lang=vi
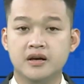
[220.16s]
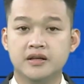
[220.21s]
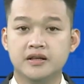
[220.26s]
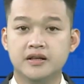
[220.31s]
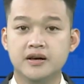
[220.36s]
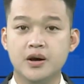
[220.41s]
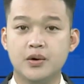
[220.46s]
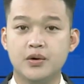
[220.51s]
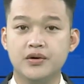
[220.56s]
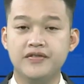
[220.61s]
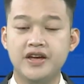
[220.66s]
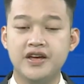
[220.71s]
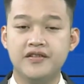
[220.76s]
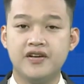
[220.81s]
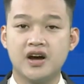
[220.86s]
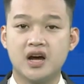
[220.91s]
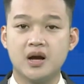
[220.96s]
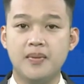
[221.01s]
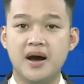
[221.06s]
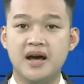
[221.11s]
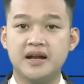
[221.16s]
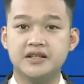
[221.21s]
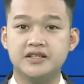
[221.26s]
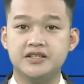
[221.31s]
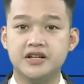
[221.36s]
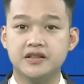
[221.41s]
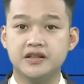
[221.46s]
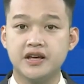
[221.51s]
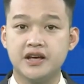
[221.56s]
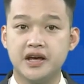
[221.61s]
Thưa quý vị và các bạn,
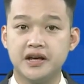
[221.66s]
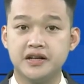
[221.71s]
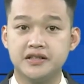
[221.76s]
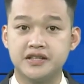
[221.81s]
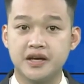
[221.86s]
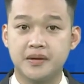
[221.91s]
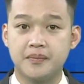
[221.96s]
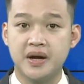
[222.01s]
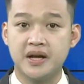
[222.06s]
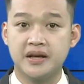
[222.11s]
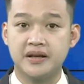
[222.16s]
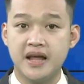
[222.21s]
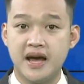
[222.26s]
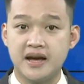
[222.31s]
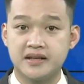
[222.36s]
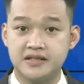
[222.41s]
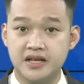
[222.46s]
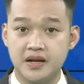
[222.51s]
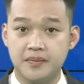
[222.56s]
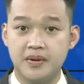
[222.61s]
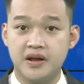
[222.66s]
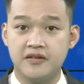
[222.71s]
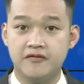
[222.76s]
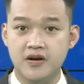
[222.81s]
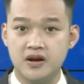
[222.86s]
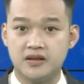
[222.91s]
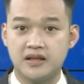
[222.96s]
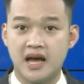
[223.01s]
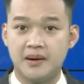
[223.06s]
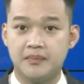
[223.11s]
trước tình hình dịch bệnh đang diễn biến
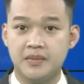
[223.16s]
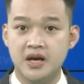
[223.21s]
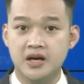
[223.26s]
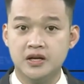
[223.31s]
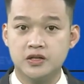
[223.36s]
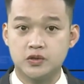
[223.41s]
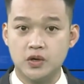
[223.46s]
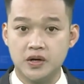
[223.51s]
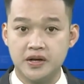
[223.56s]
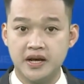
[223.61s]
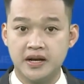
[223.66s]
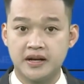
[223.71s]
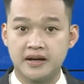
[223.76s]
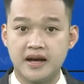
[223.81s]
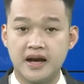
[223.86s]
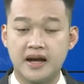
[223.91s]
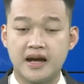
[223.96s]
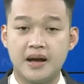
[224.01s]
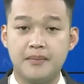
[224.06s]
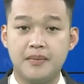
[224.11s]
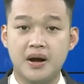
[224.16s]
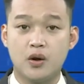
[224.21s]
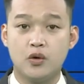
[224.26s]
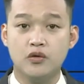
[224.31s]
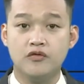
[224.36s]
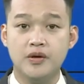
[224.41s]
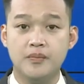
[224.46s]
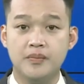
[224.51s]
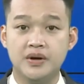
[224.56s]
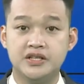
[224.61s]
phức tạp, xuất hiện các ca mắc
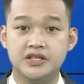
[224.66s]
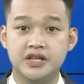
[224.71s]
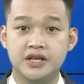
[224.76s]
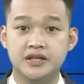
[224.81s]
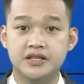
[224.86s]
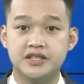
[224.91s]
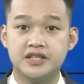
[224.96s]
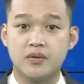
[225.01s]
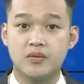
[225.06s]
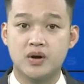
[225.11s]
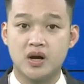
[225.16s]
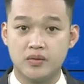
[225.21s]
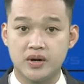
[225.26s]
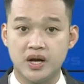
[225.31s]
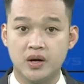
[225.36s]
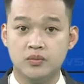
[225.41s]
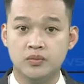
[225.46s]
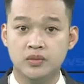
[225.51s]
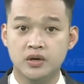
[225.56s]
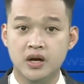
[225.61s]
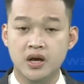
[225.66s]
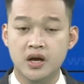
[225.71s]
COVID-19 trong cộng đồng.